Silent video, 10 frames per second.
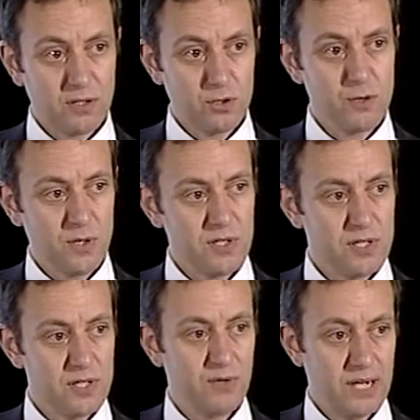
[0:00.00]
ce poste, il
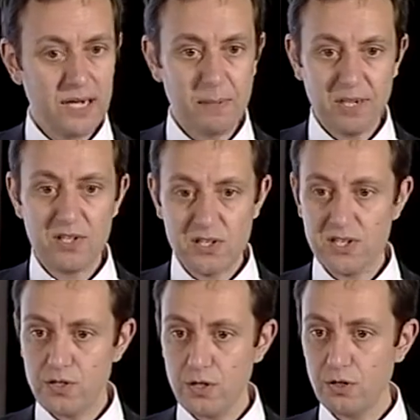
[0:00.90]
dit voilà, la place des
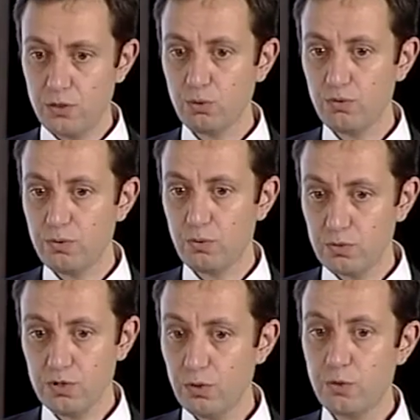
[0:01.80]
seniors, je trouve
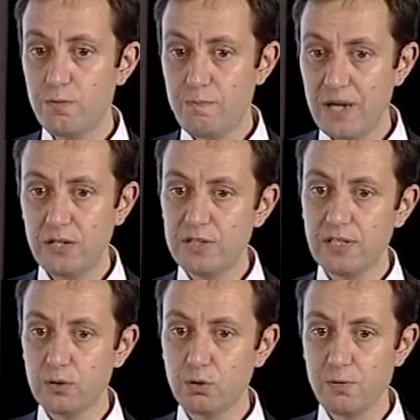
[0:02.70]
qu'on s'en occupe mal dans
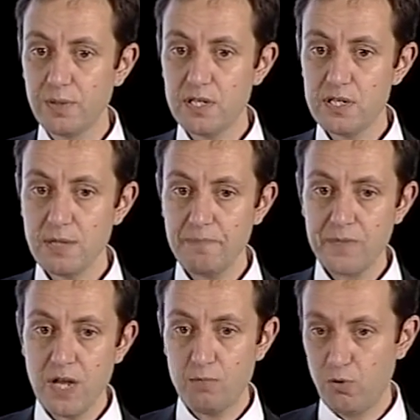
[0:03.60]
cette entreprise,
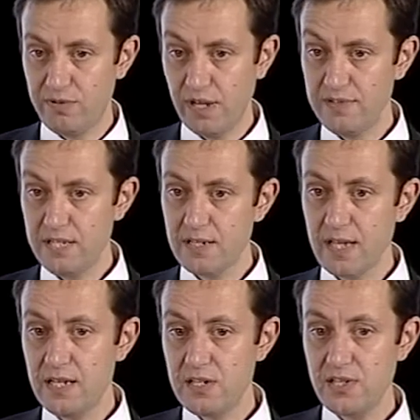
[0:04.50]
pour faire vite,
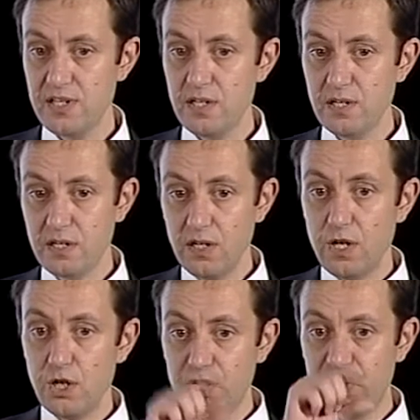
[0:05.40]
et il signe
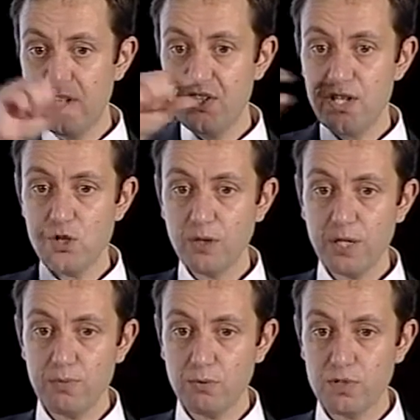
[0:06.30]
j'exige une
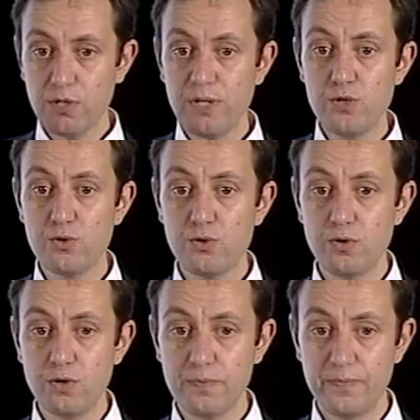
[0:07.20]
réponse en
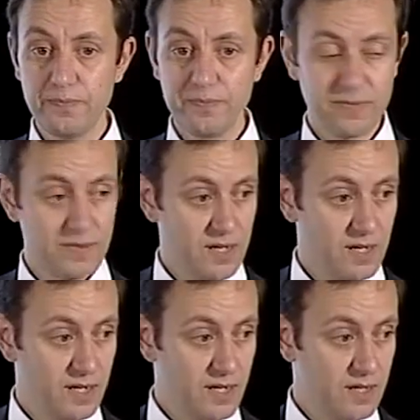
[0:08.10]
majuscule
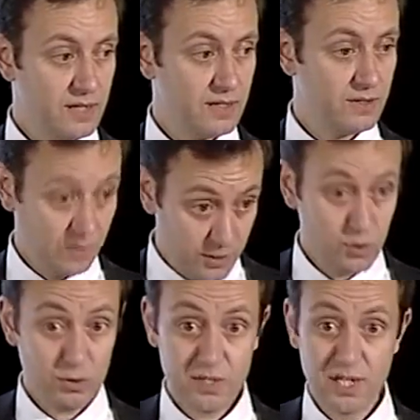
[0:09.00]
dans le réseau
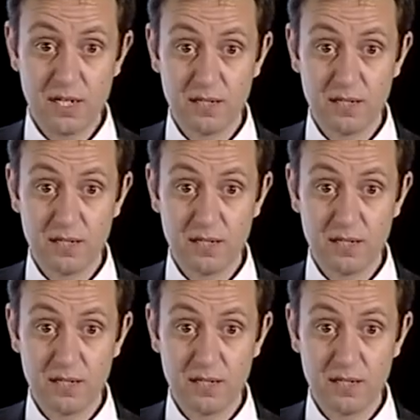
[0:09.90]
social.